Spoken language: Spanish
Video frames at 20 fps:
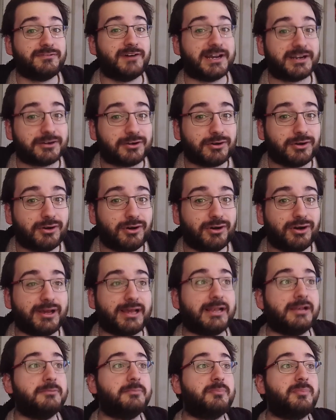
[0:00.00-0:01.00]
Fargo,
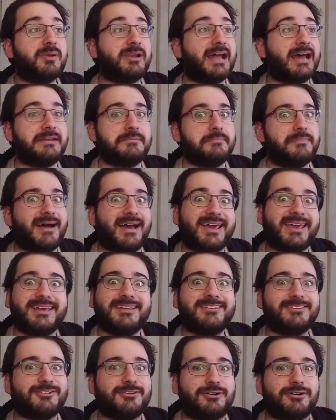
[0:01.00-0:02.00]
el plan
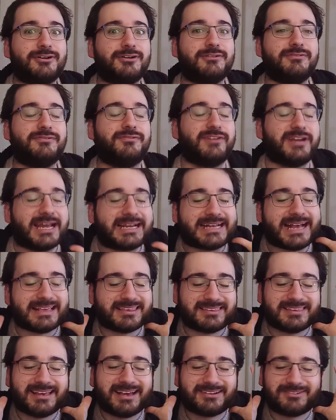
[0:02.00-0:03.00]
maestro
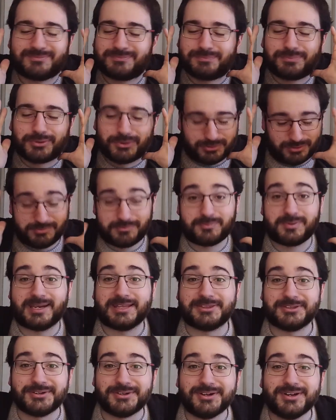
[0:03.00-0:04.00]
fracasa por
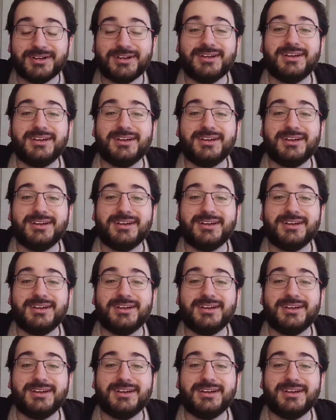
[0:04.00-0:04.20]
completo